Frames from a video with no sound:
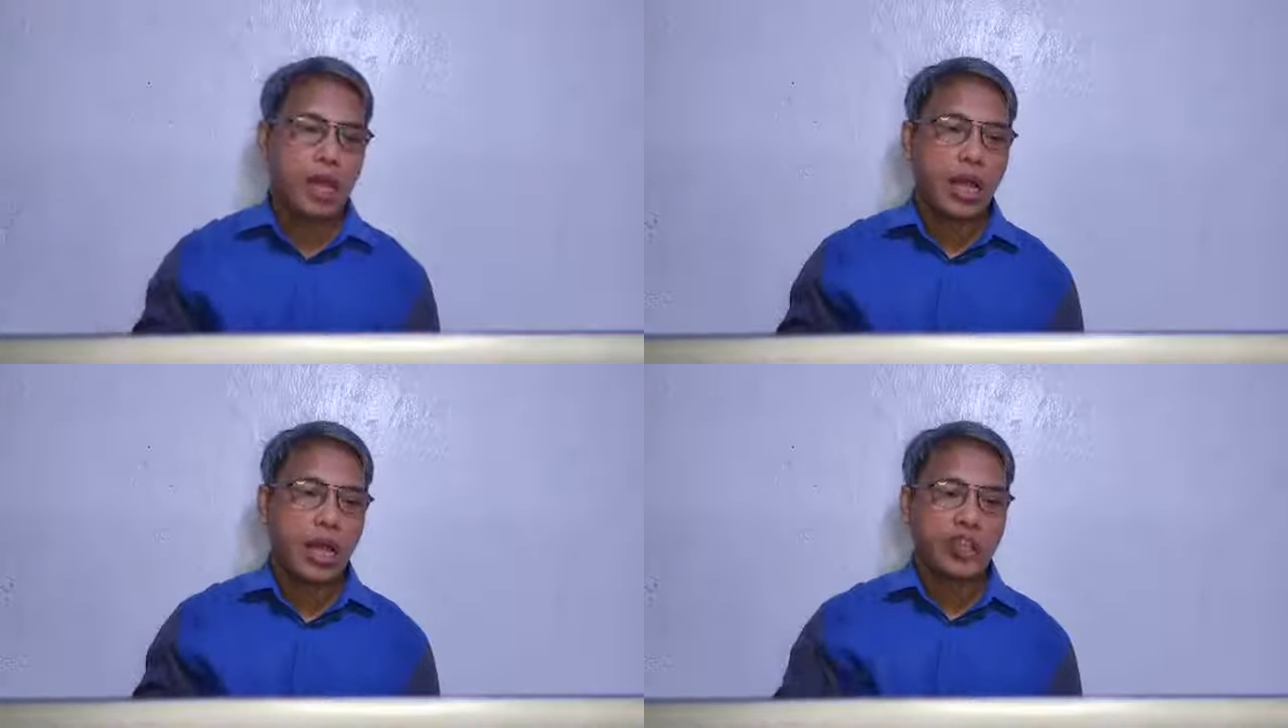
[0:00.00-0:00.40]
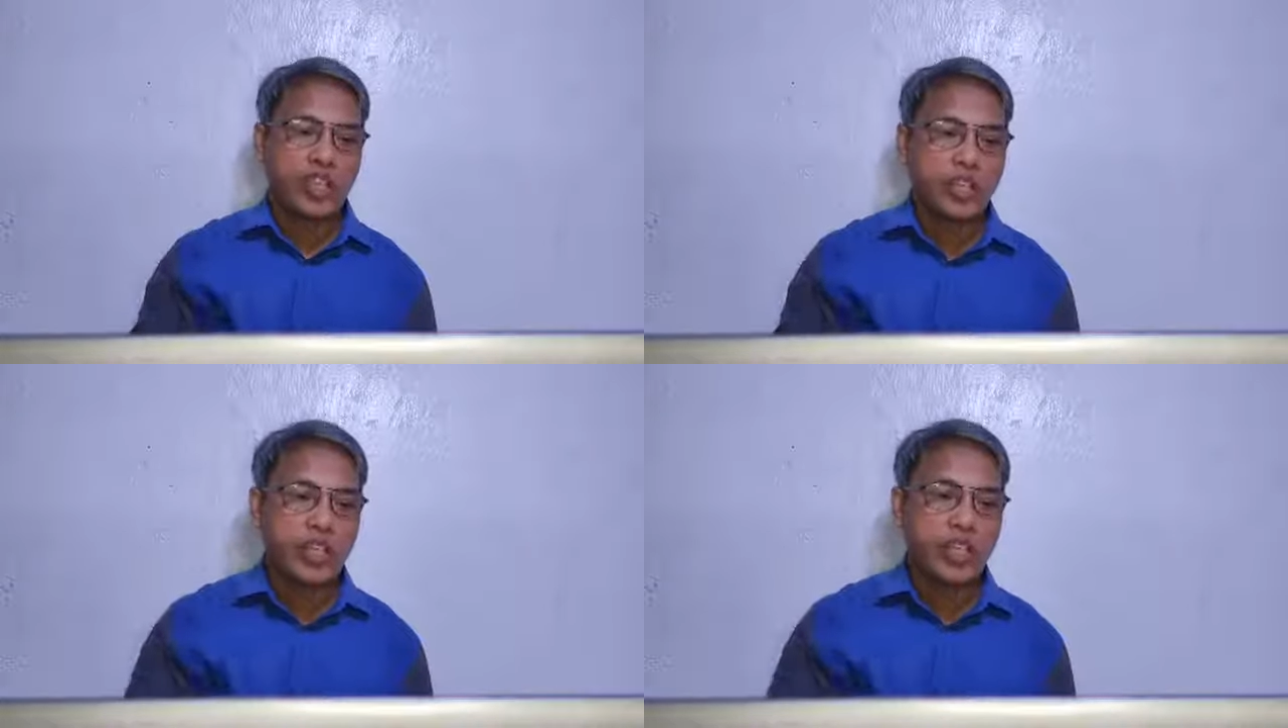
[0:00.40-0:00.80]
At
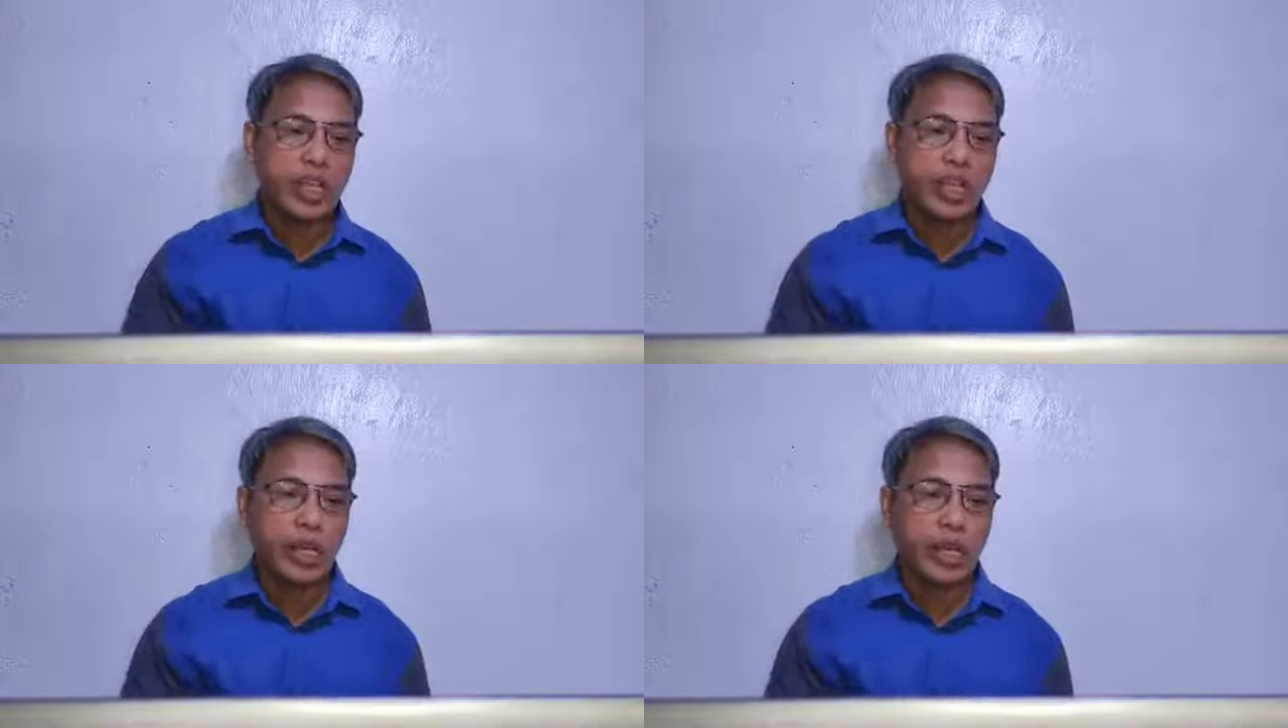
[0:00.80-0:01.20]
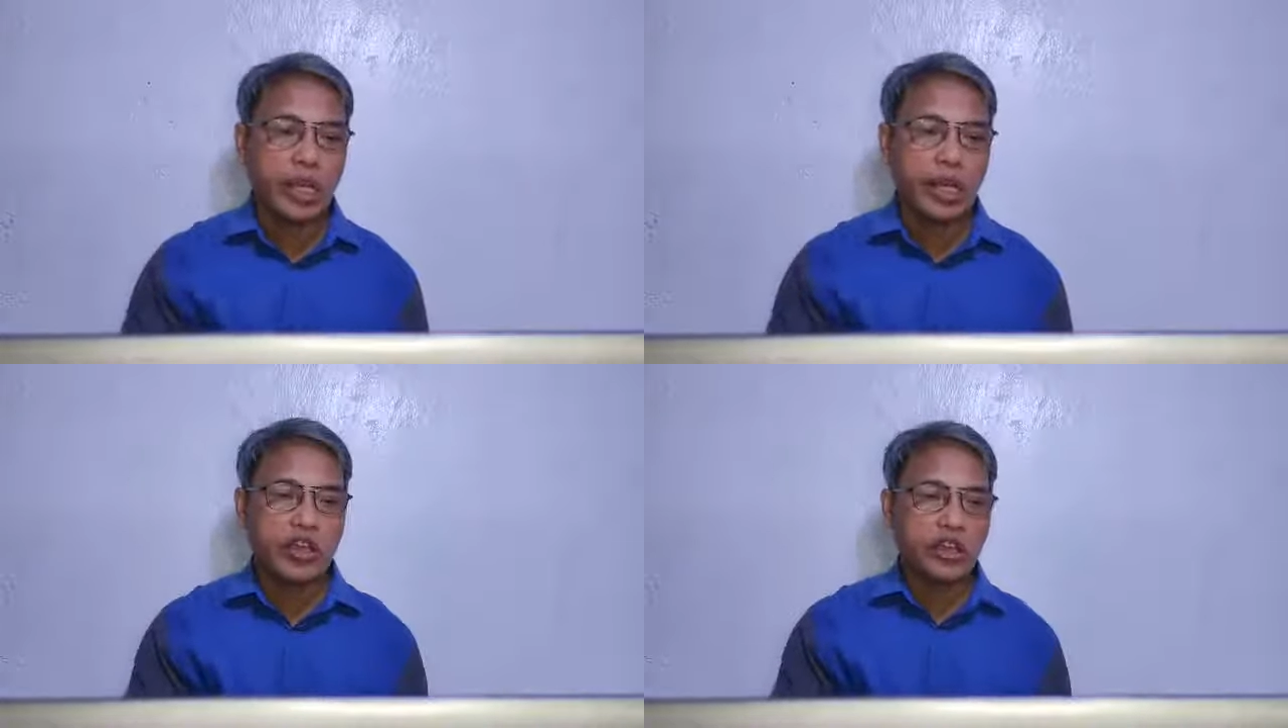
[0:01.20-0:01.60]
magsaysay siya sa
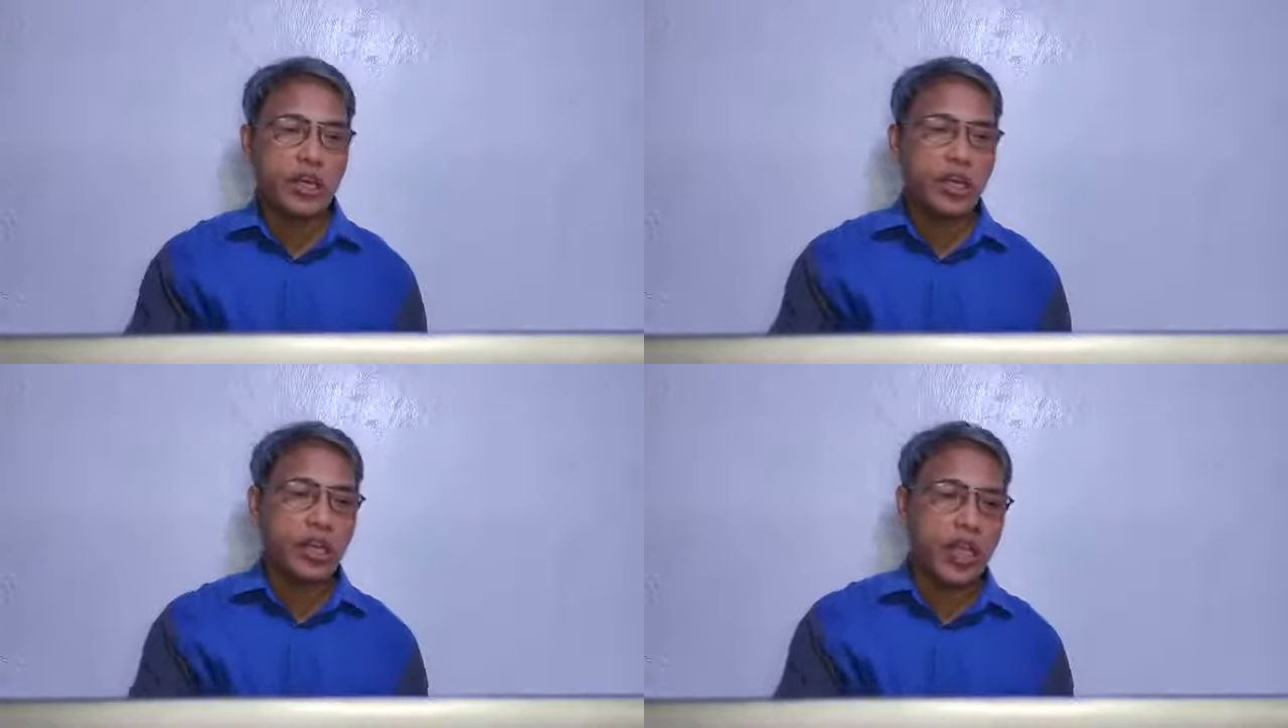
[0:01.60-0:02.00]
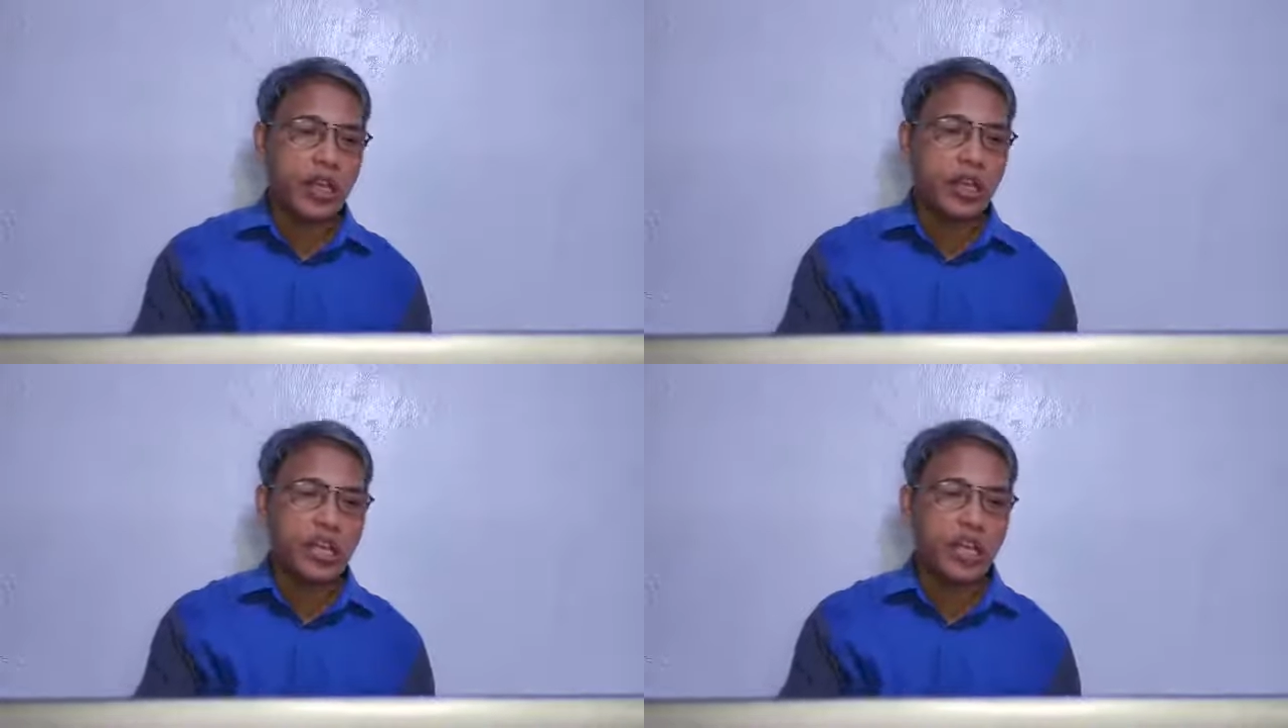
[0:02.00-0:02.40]
kanila ng isang
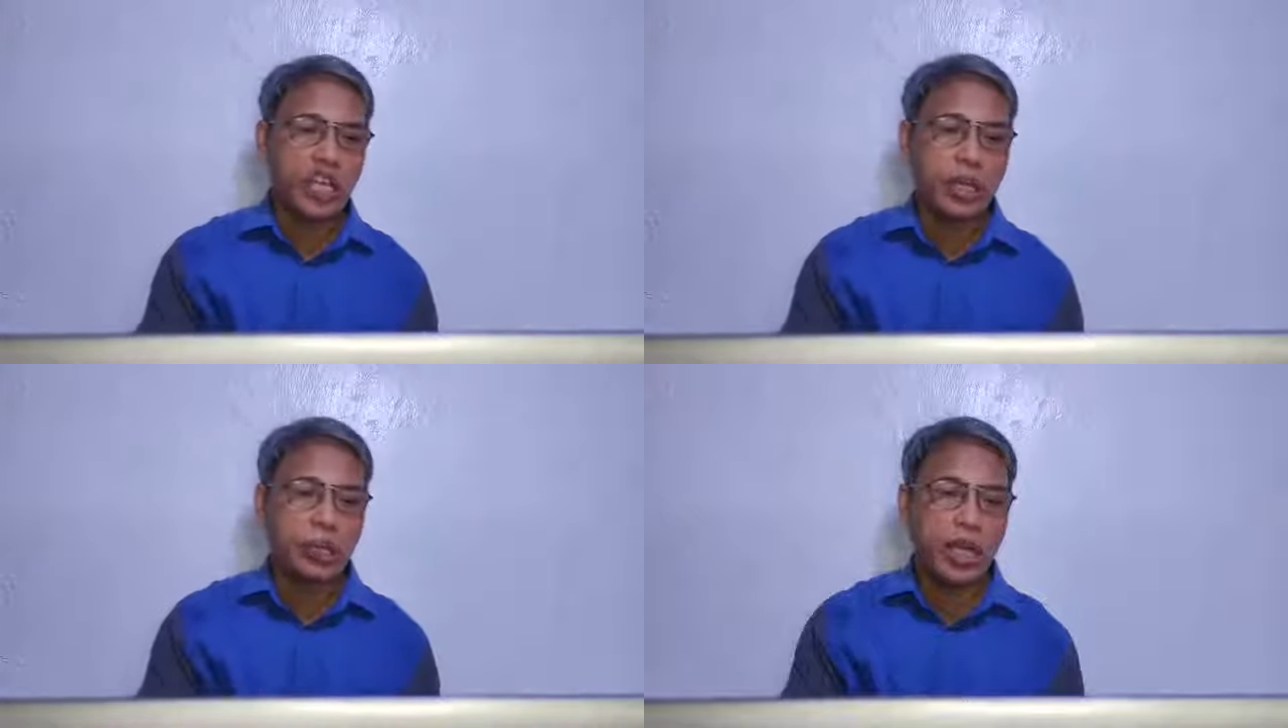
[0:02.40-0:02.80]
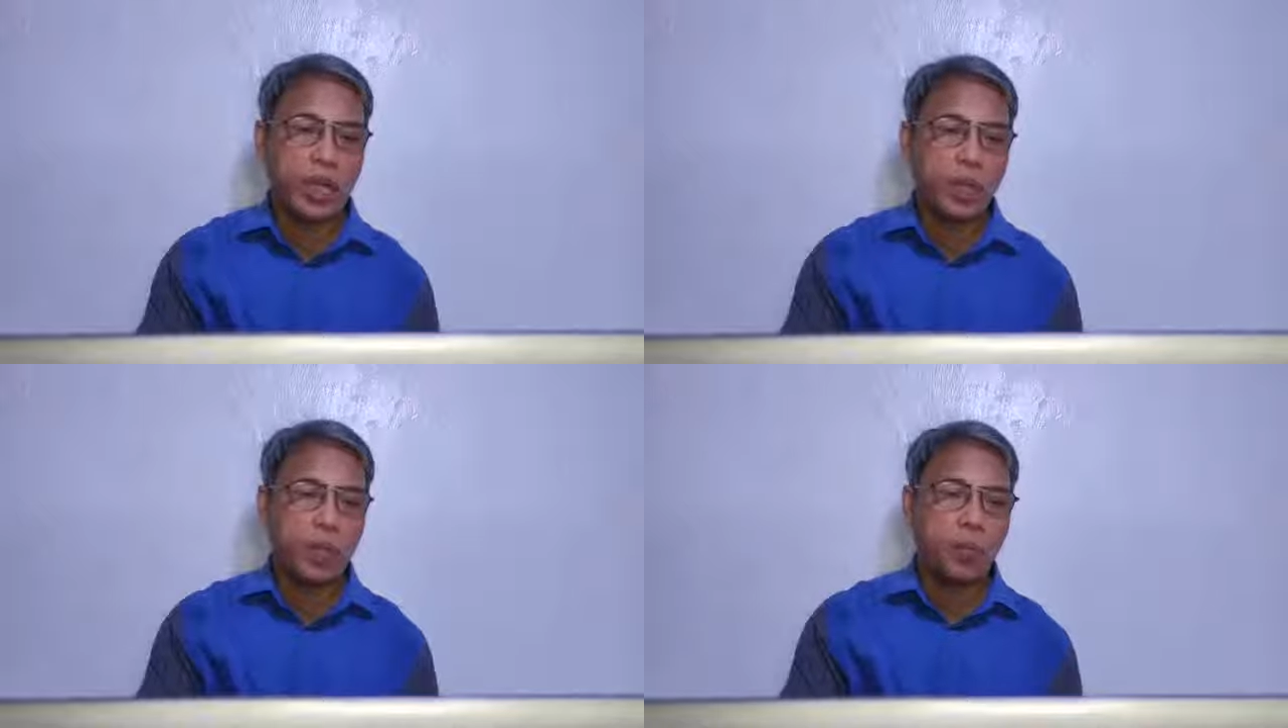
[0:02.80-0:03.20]
talinhaga na sinasabi
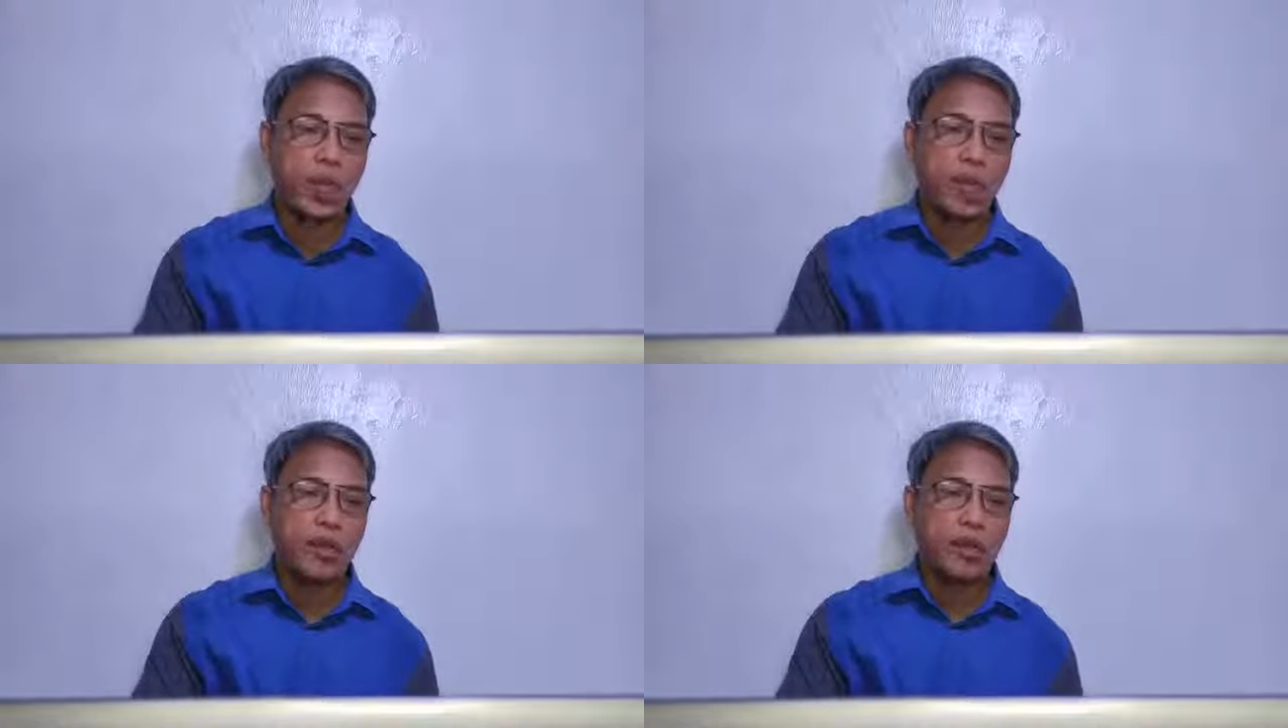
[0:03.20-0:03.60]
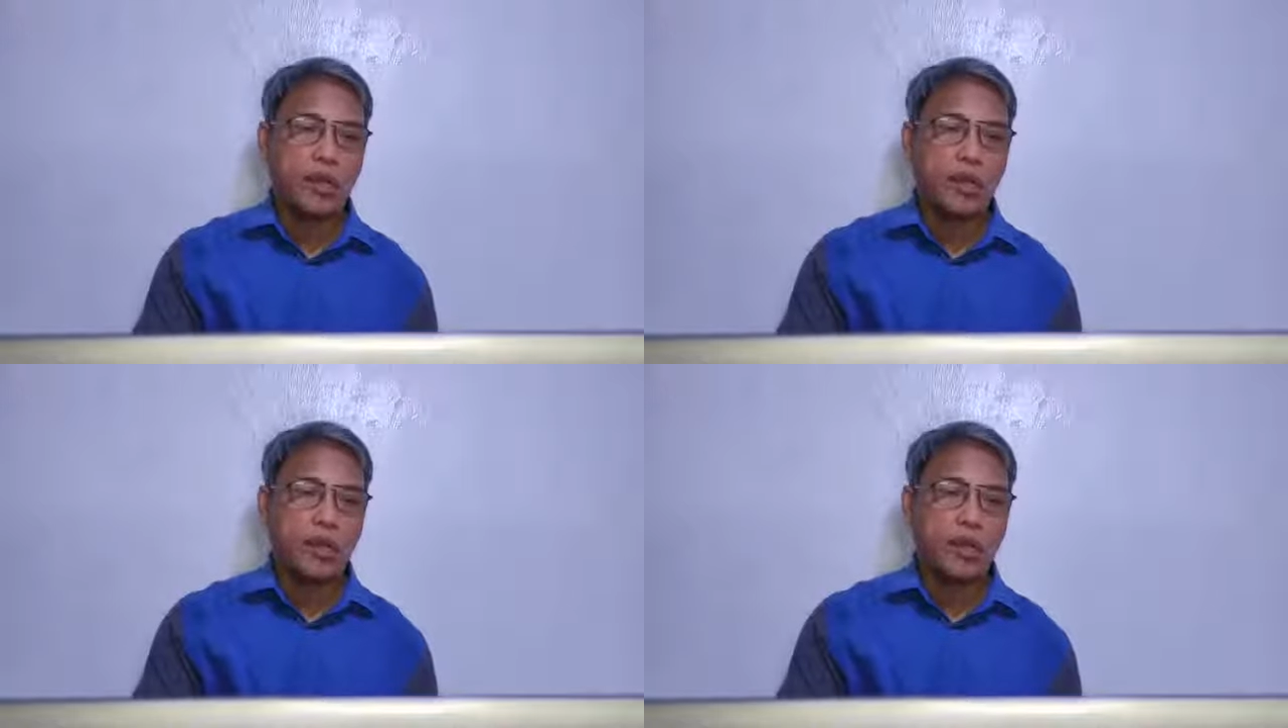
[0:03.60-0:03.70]
ang lupa